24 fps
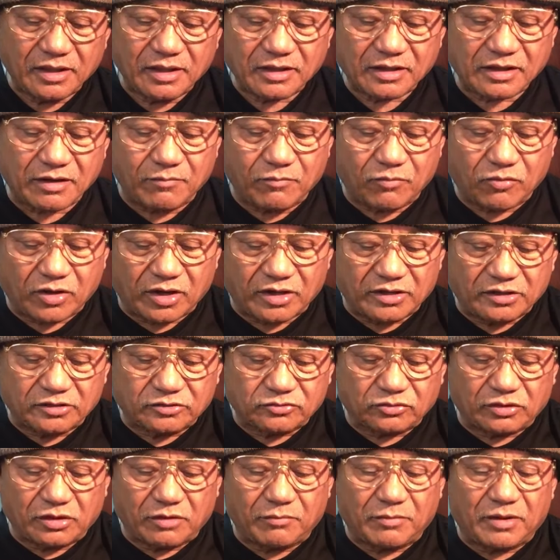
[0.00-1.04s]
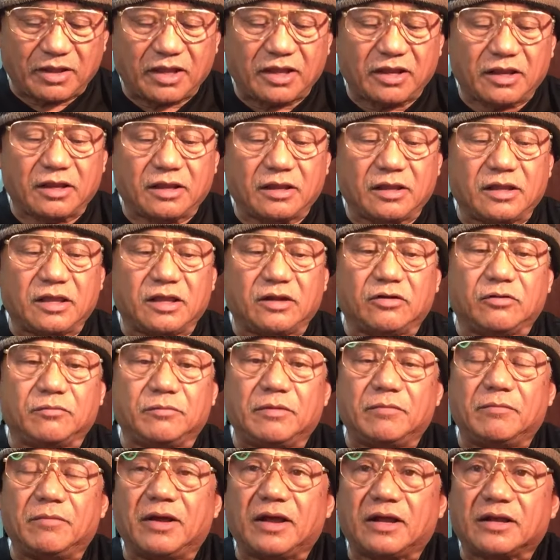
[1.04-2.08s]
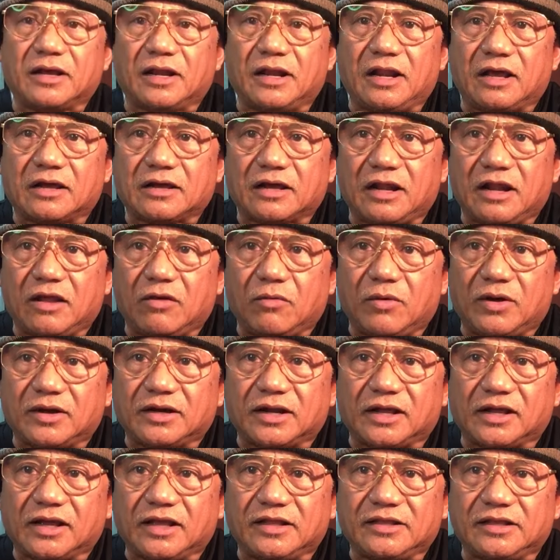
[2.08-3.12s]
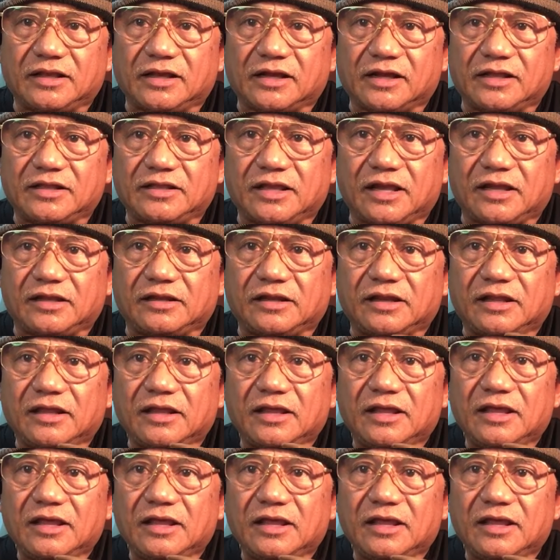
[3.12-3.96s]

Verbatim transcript: Kamukha nito na may, ayan o, may mga kalakalawang na ganyan-ganyan.